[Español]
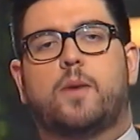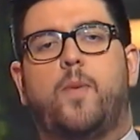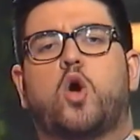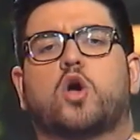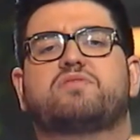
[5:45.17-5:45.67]
o
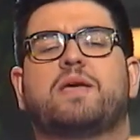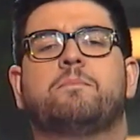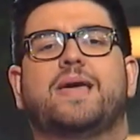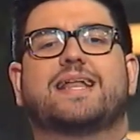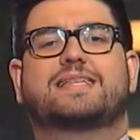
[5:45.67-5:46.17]
poco se
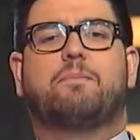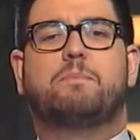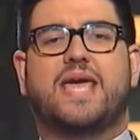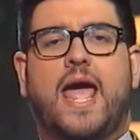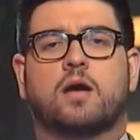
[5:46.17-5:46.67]
invierte
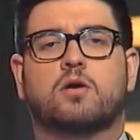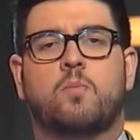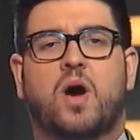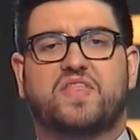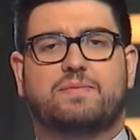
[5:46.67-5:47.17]
bien,
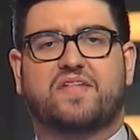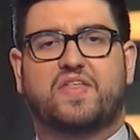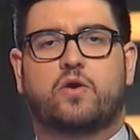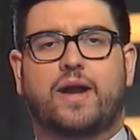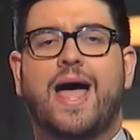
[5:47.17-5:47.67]
como a hacer
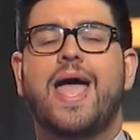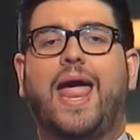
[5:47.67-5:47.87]
Barcelona,